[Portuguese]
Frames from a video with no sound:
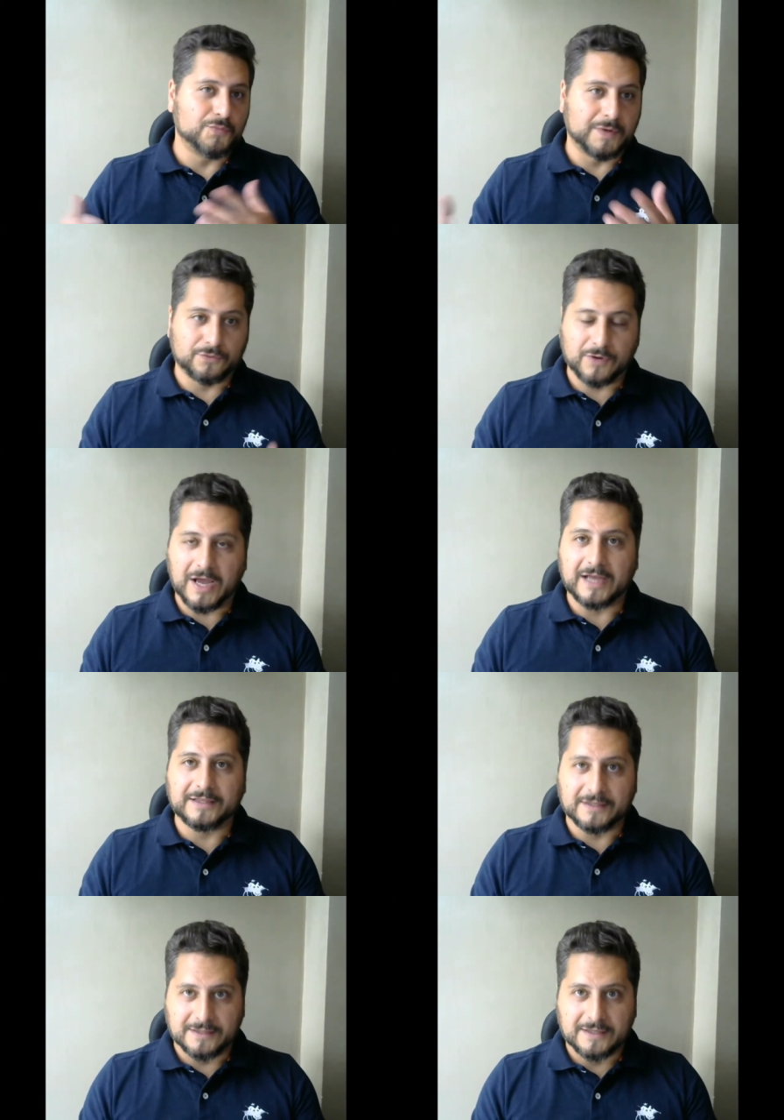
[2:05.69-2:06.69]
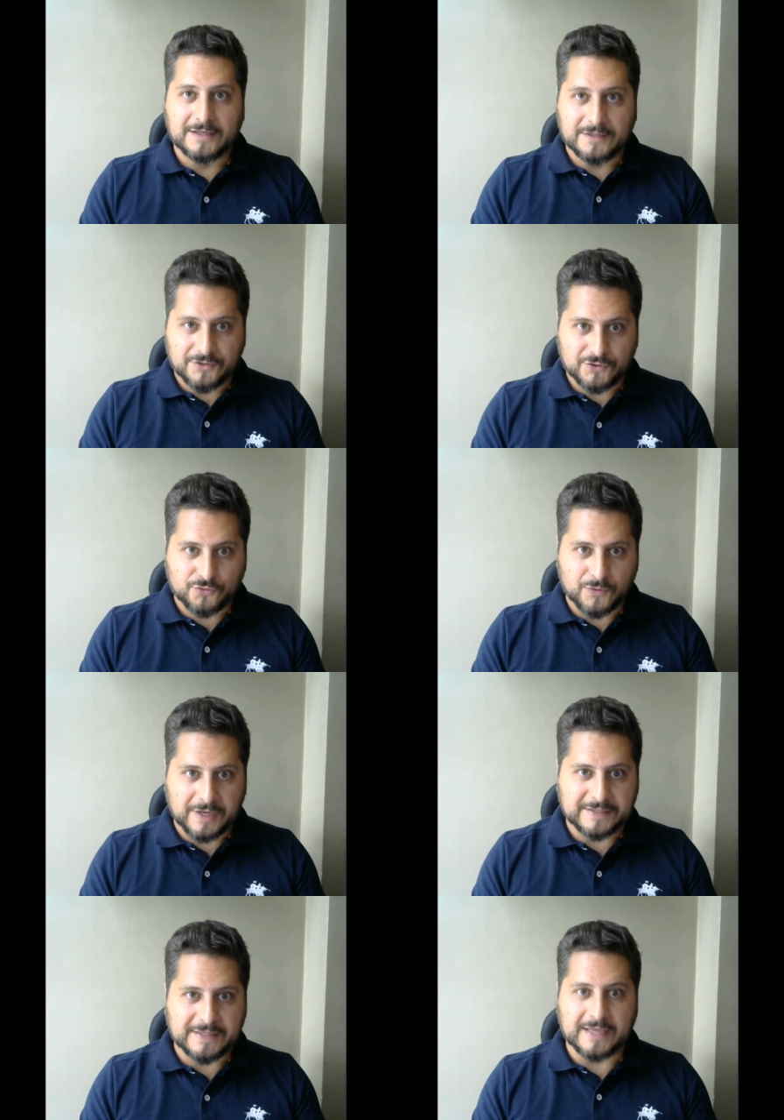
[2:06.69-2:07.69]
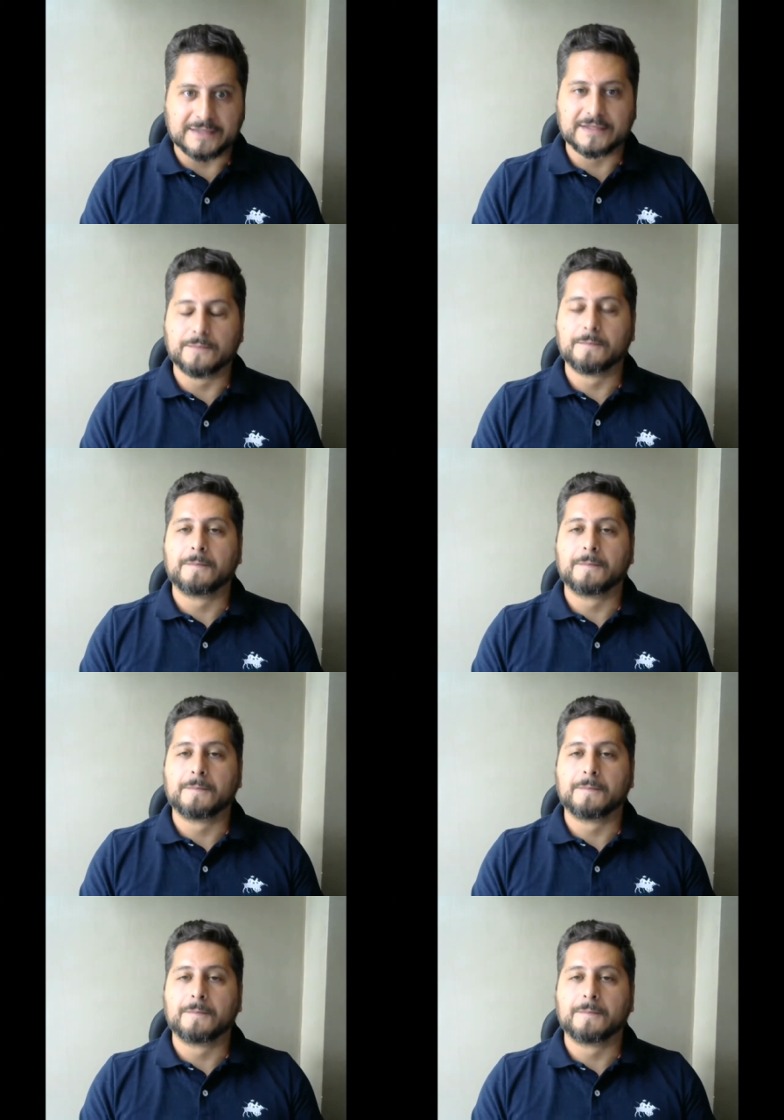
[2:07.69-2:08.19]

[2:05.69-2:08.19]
madrugada de sua residência.